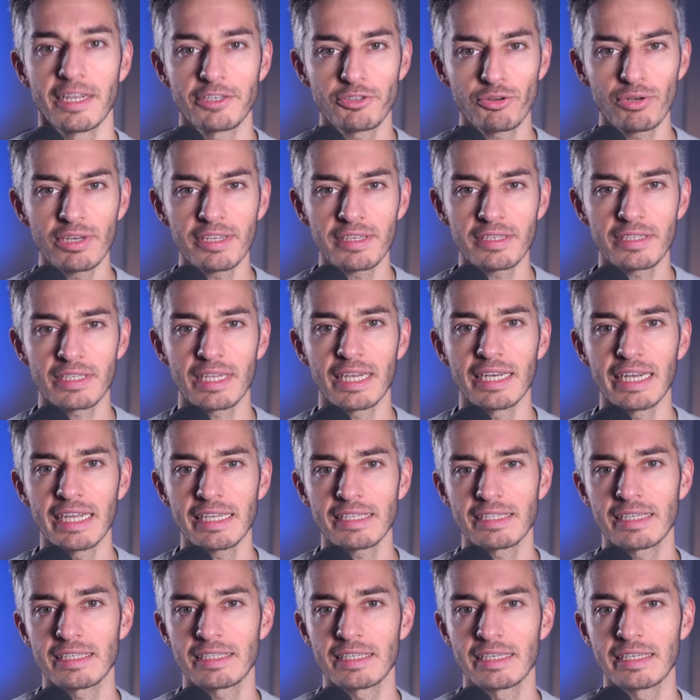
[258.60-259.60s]
Natürlich ist ein
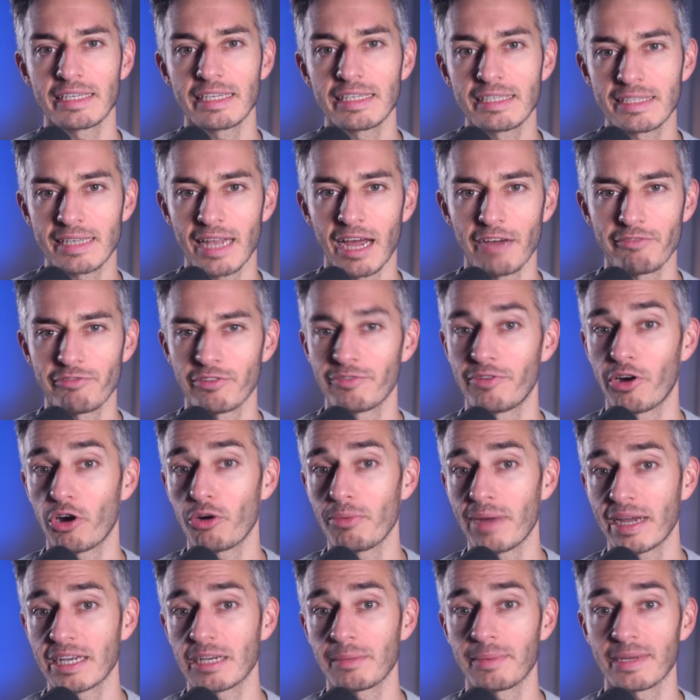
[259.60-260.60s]
erstes Indiz dafür,
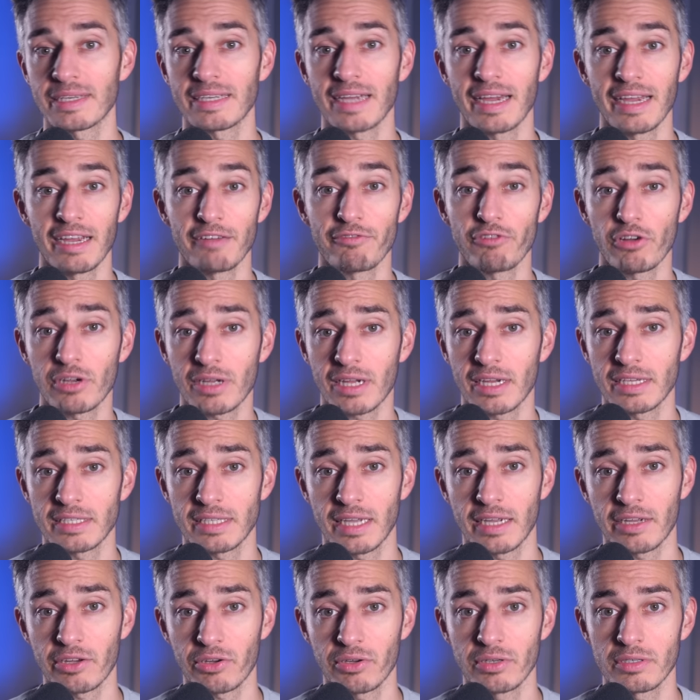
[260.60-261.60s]
warum eine Partei erfolgreich
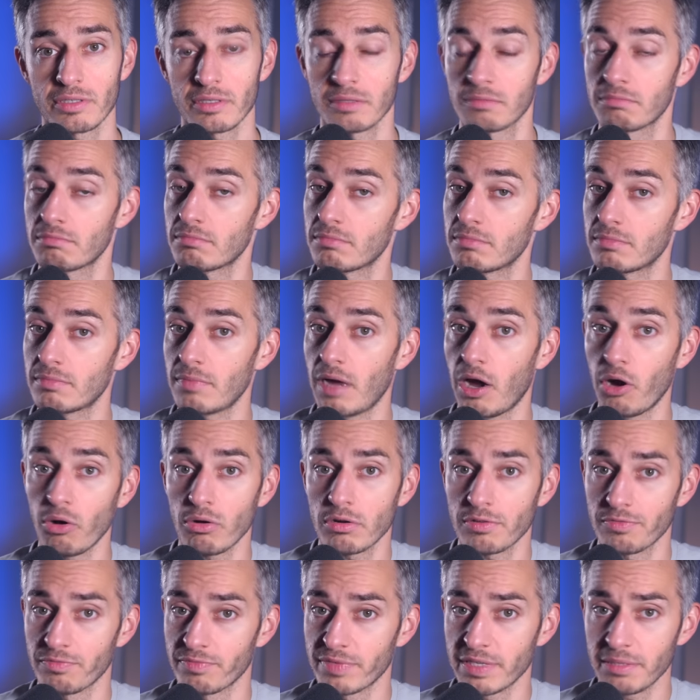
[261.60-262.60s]
sein könnte,
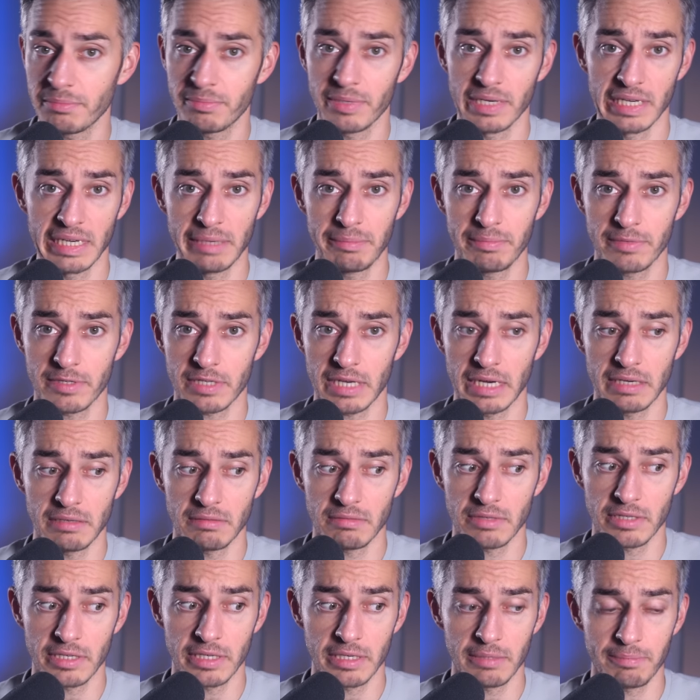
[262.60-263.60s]
auch, wie beliebt
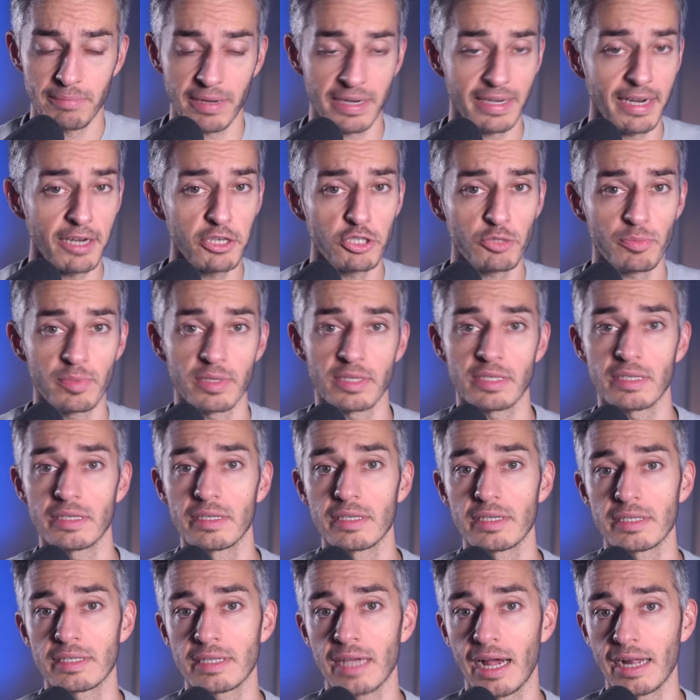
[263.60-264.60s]
denn die Parteispitze
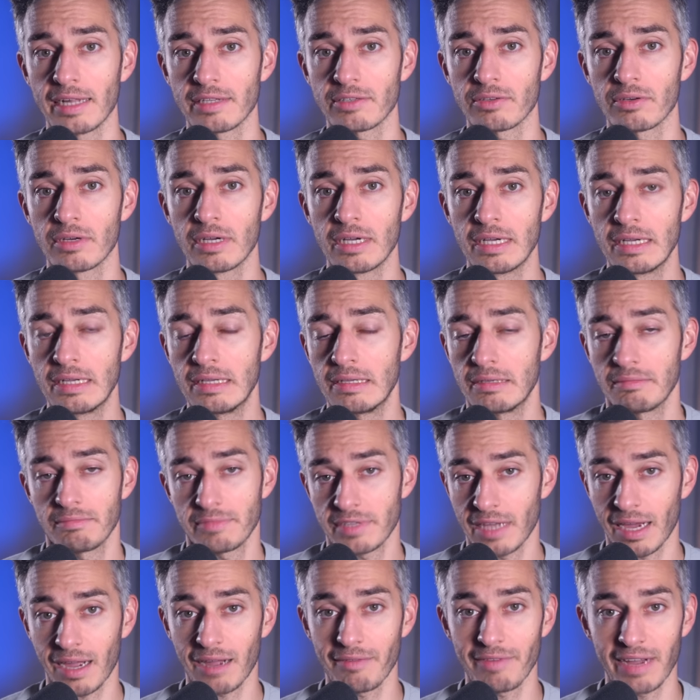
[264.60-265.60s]
ist. Also
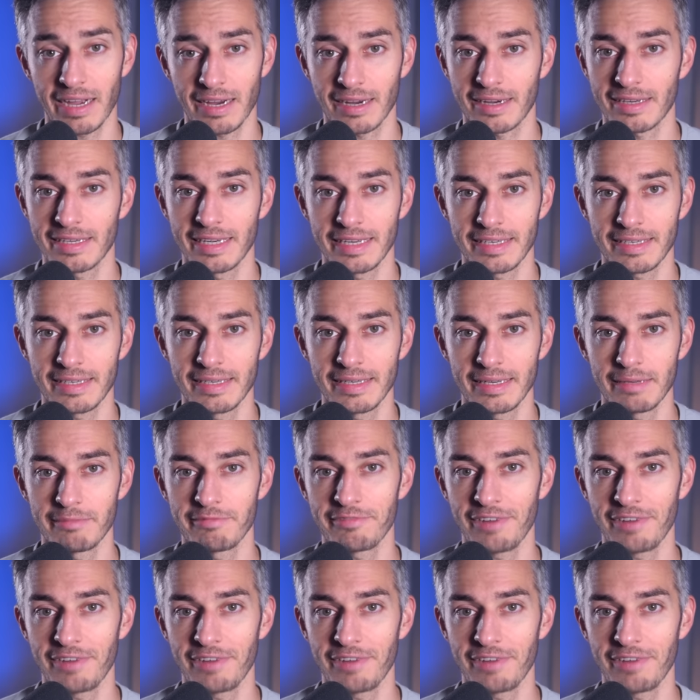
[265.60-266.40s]
Sarah Wagenknecht in dem